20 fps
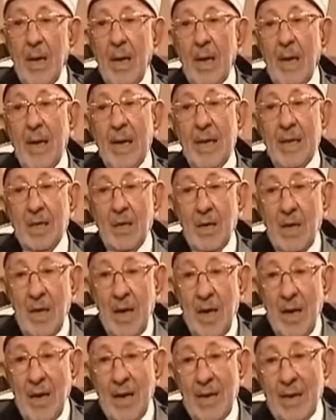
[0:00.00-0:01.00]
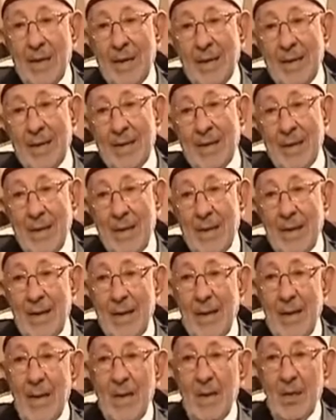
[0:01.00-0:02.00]
التي أعلنت
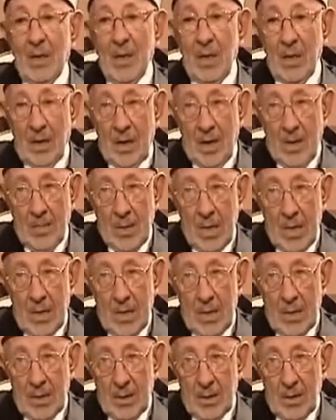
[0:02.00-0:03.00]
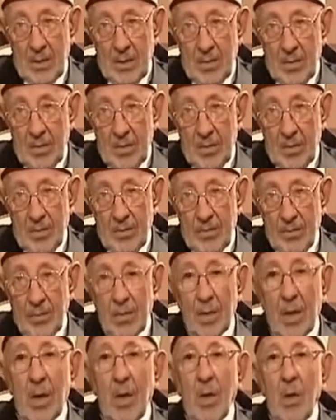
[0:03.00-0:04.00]
أنها دار أمان
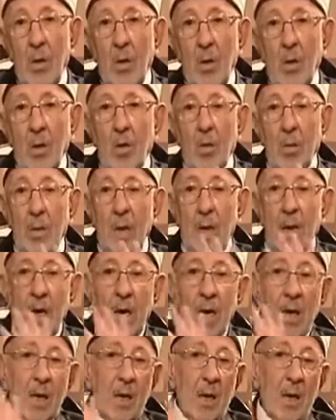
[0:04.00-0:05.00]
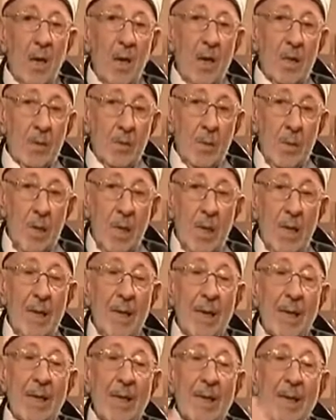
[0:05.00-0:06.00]
حكمها خاص بها
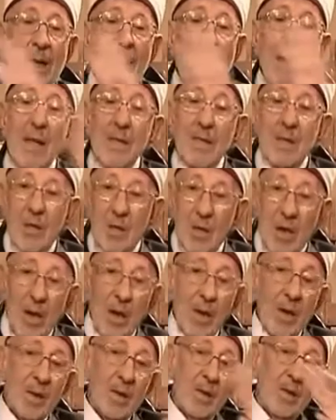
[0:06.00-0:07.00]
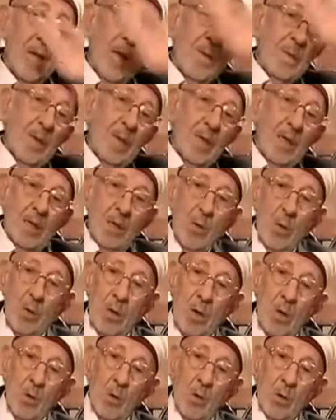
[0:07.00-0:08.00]
لكن أنت تابع
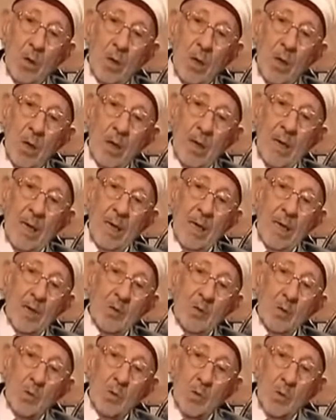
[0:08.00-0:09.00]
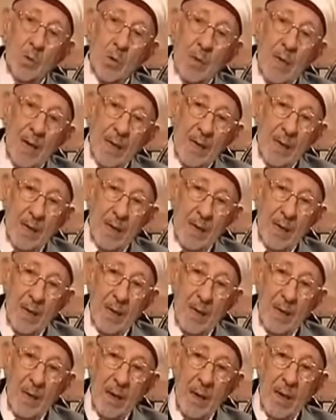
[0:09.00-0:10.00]
لدولة أخرى لا يجوز لك
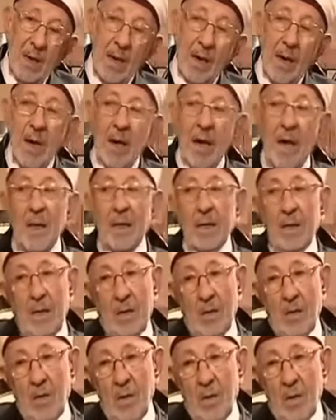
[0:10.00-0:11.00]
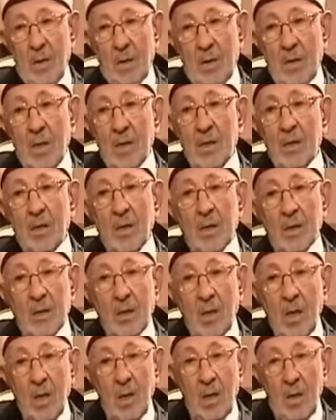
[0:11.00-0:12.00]
أن
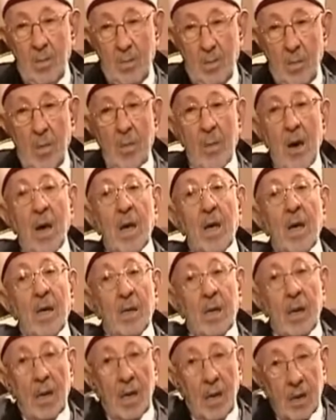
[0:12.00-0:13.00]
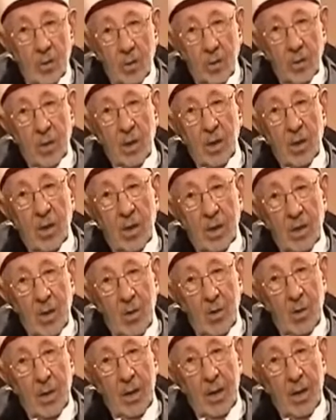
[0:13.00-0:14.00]
تستظل بما قررته تلك
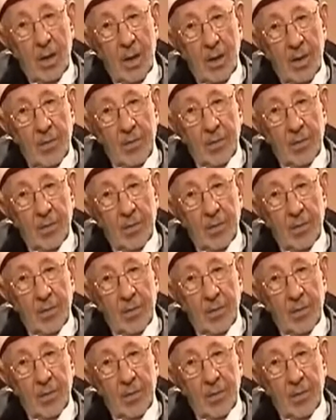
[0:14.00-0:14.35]
الدولة